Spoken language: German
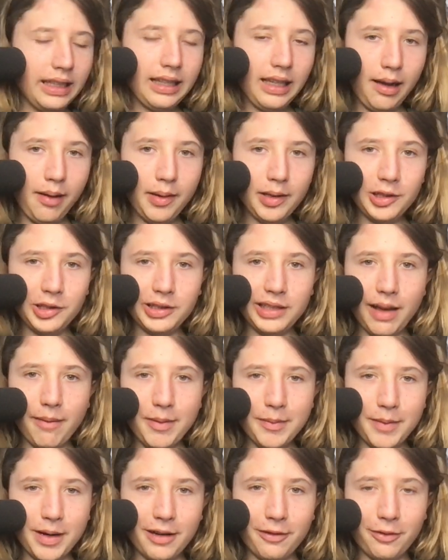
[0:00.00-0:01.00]
Ich habe
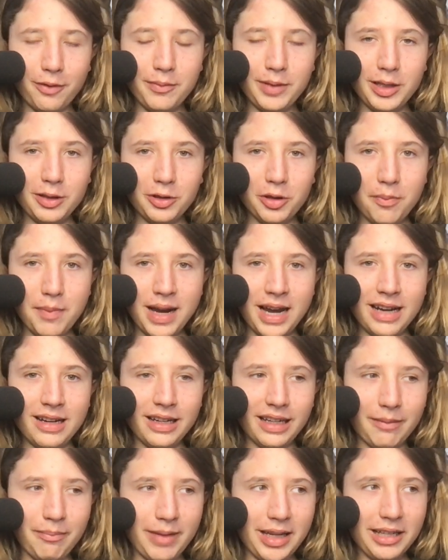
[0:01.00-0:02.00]
zusammen mit meiner Familie schon mal
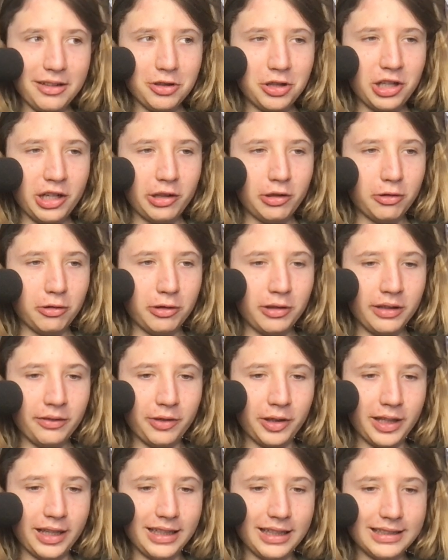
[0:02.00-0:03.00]
eine Meeresschildkröte von einer